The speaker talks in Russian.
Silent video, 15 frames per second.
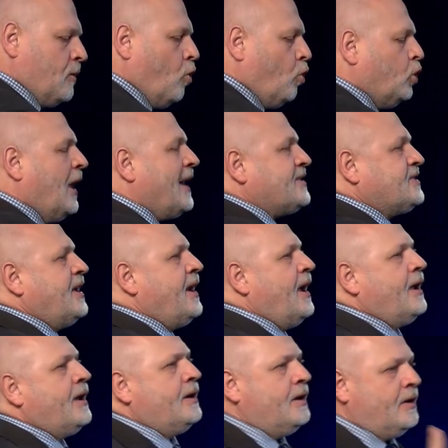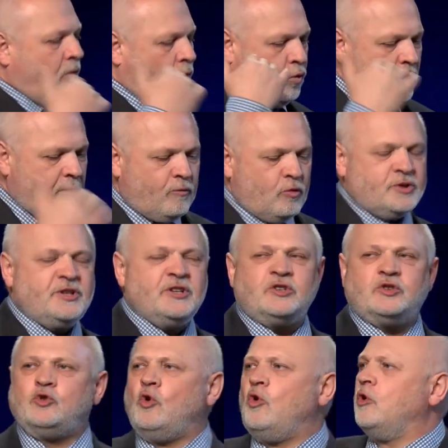у Лазаря, у его
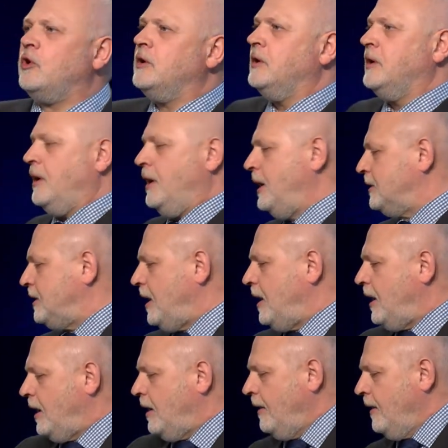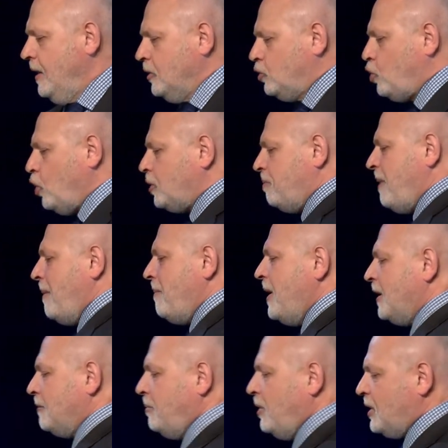сестер, это тот
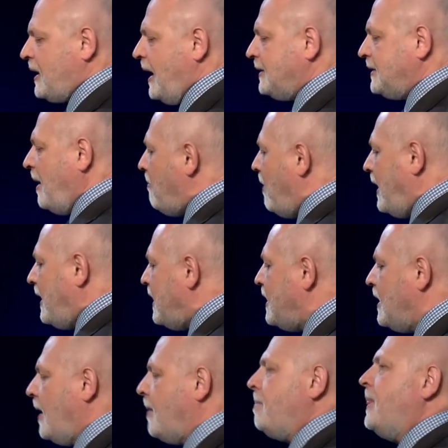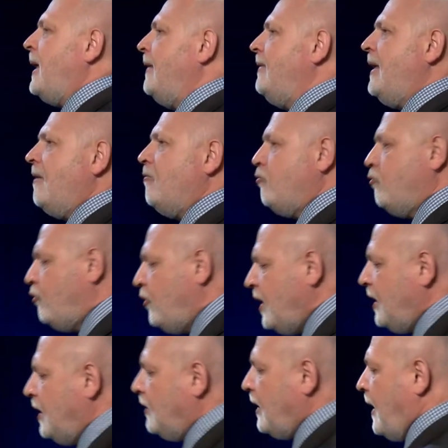момент был, когда Мария, она
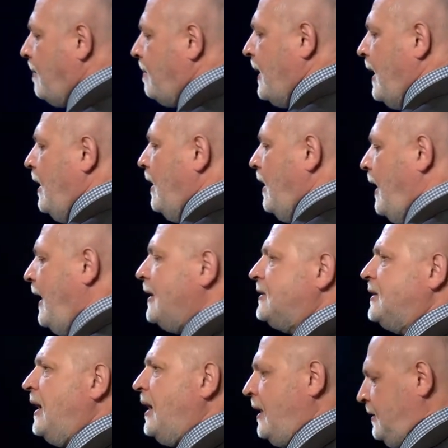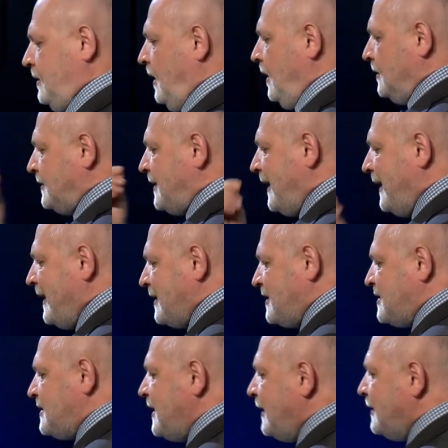вылила это
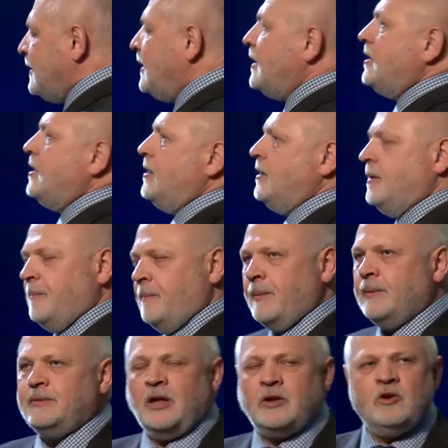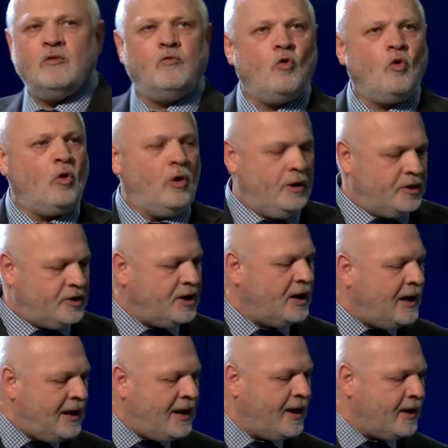драгоценный на него
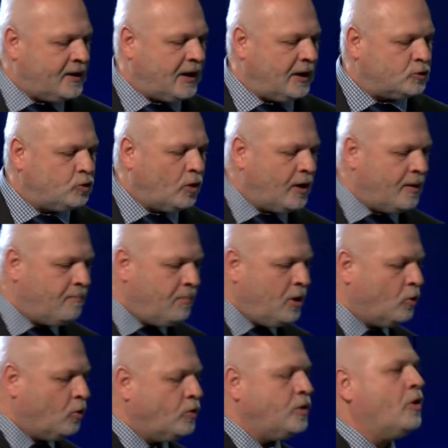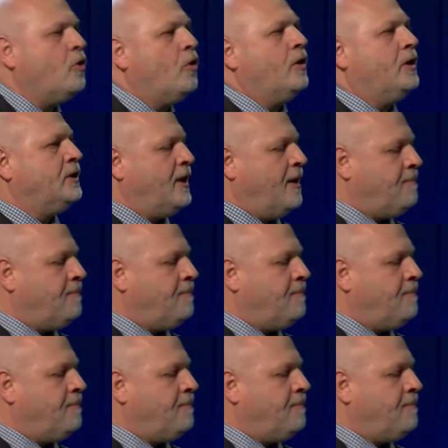елей, который был у нее, и